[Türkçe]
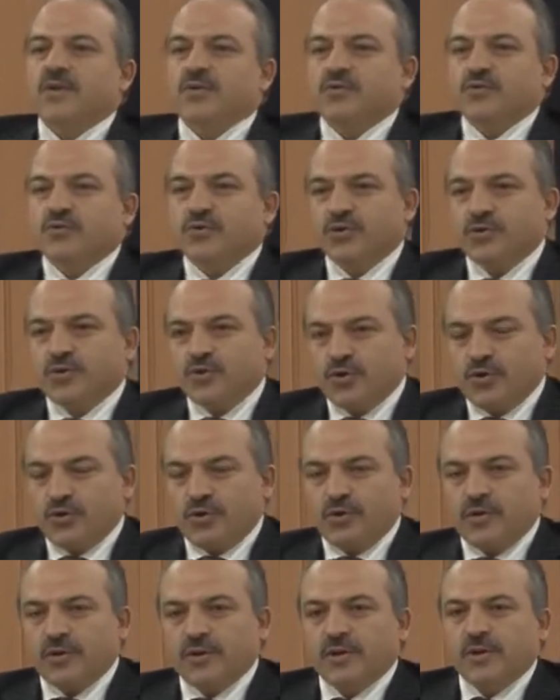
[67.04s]

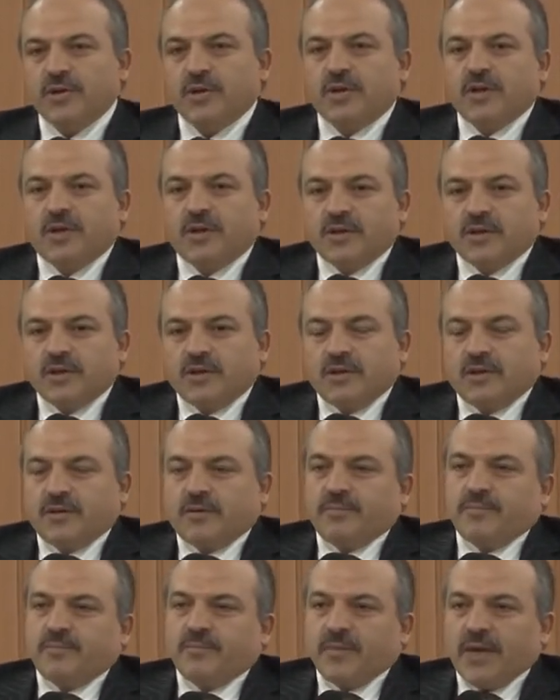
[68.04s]
Çünkü
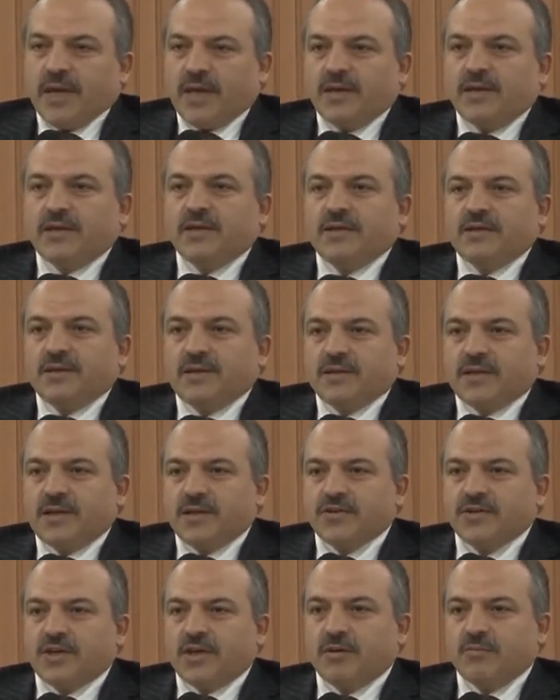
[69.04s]
ben
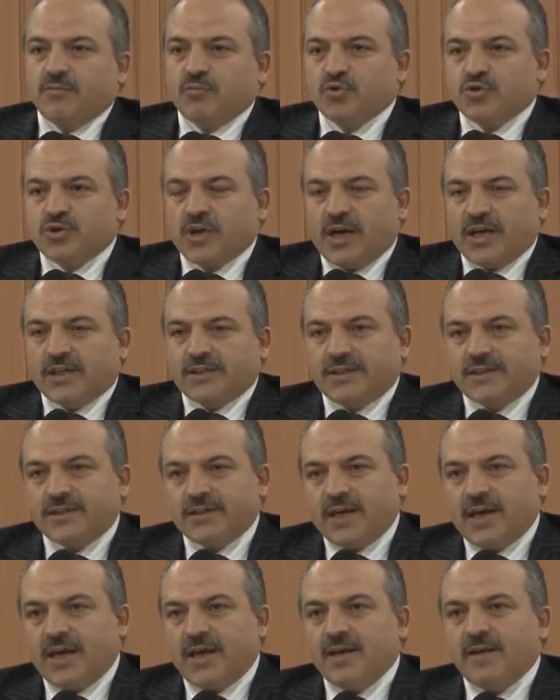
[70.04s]
gecenin bu
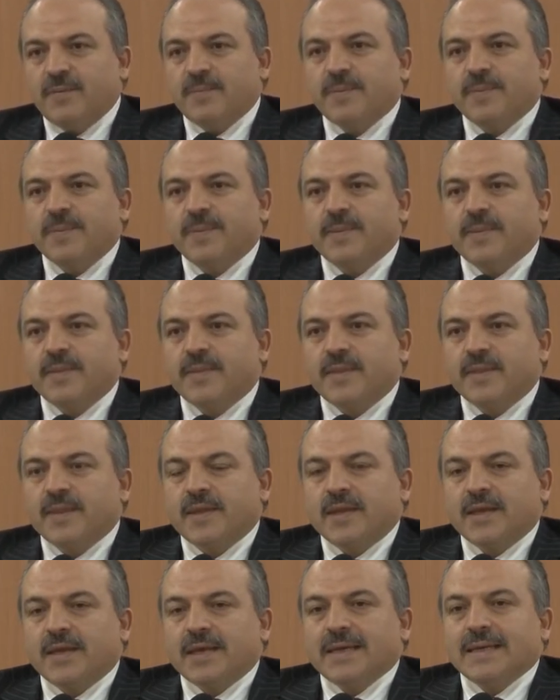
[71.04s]
saatinde
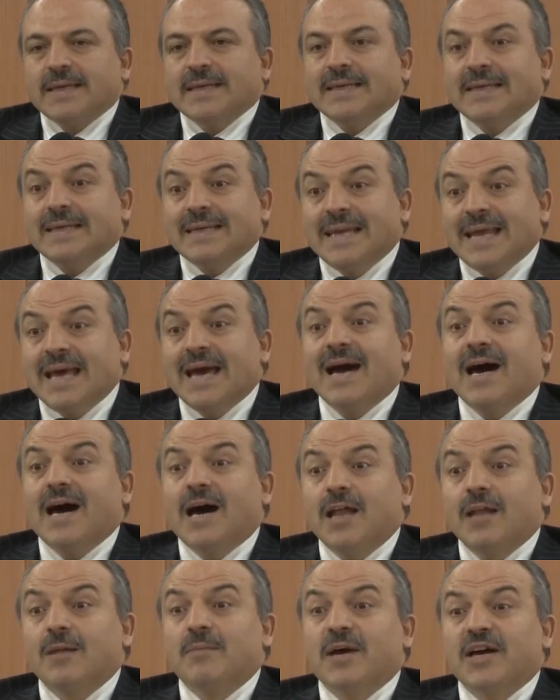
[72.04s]
ne
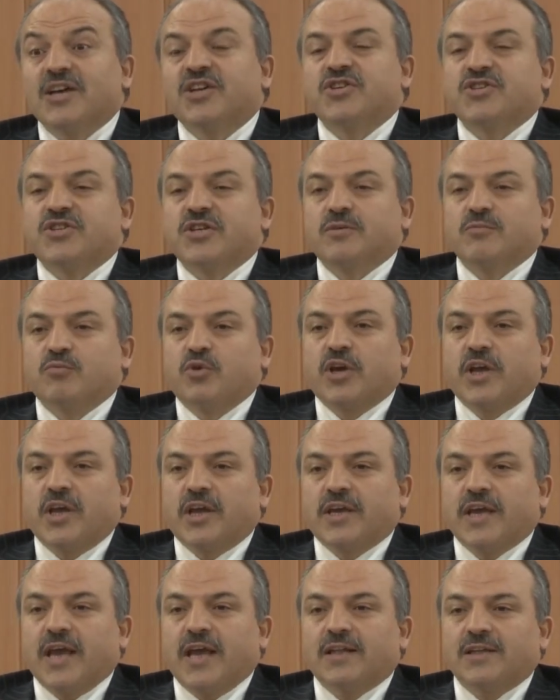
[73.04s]
almak için buraya
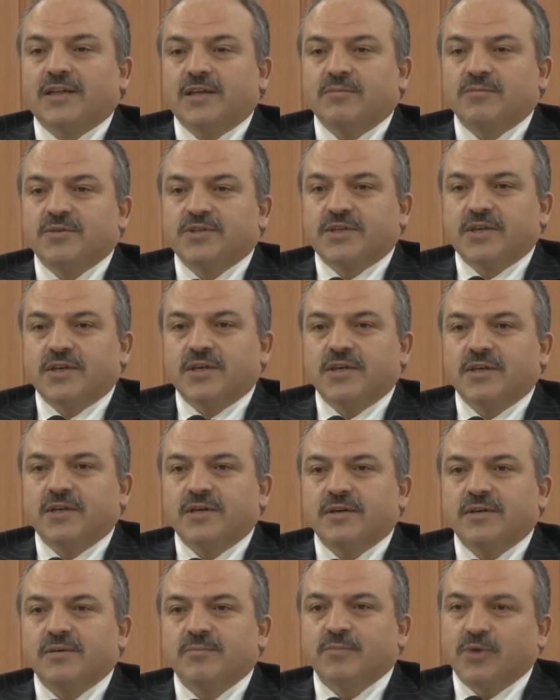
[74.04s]
geldiğimizi
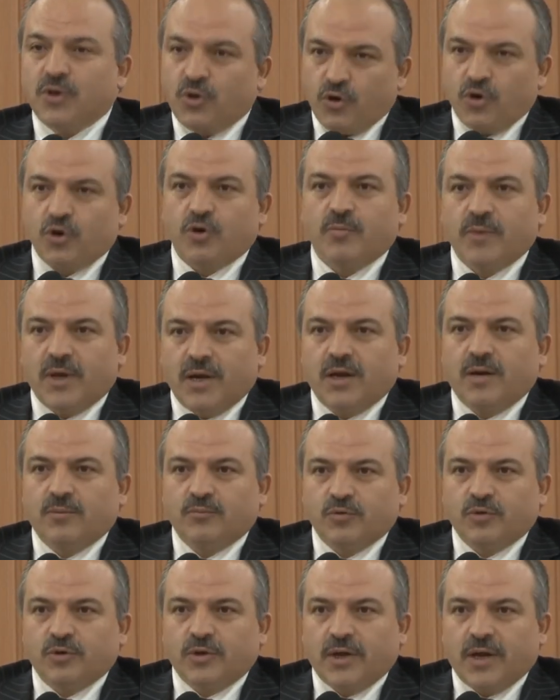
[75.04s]
biliyorum
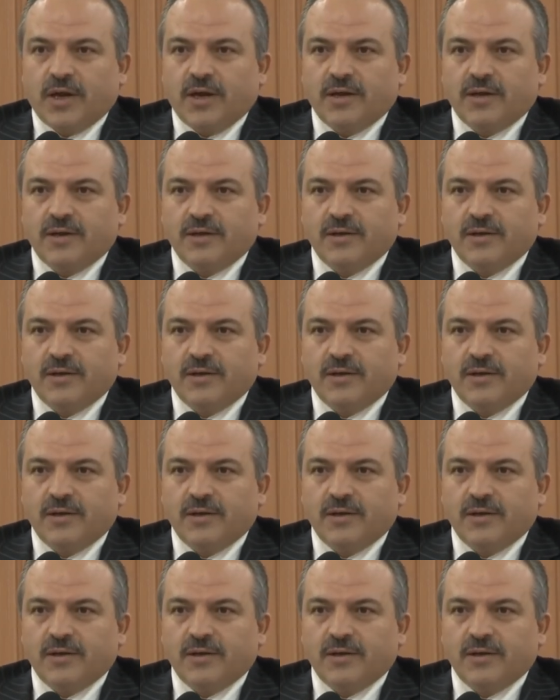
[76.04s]
elhamdülillah.